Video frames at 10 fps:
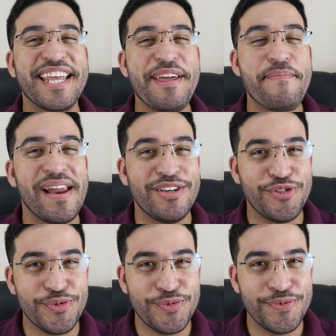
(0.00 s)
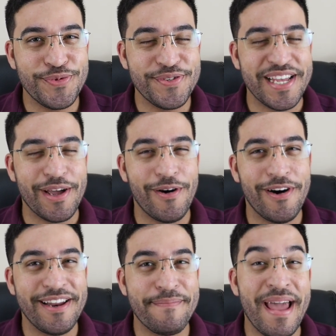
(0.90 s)
aqui para juntos
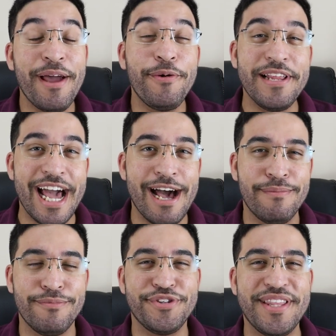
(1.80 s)
agora mergulharmos